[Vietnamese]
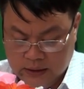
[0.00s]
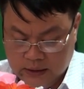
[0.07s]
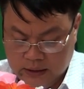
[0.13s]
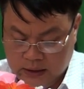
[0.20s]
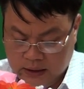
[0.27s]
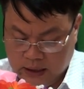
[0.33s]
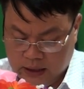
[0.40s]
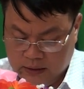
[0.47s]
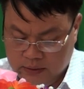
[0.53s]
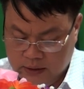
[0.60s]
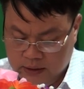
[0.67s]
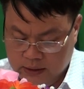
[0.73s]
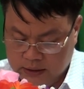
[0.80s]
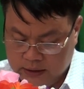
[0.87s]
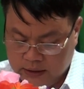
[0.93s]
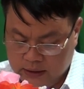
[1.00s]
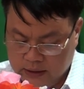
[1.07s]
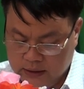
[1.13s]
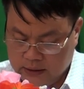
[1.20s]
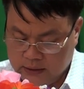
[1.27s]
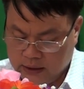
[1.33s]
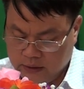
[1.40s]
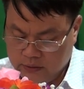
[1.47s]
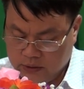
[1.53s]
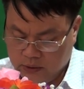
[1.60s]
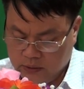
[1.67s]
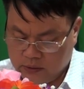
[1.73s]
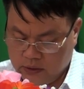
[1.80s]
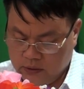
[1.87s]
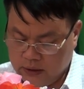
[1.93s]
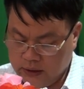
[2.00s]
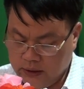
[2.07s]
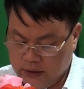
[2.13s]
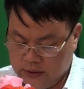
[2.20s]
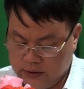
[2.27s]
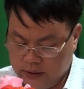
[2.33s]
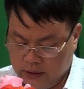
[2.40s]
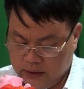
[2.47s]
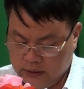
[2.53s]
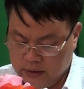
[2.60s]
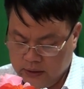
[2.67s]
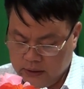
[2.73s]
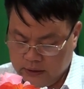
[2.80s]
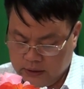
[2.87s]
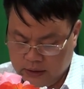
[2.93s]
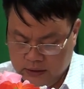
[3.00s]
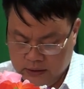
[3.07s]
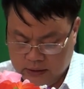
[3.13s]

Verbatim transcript: nâng cao hơn nữa chất lượng giáo dục trong các nhà trường chất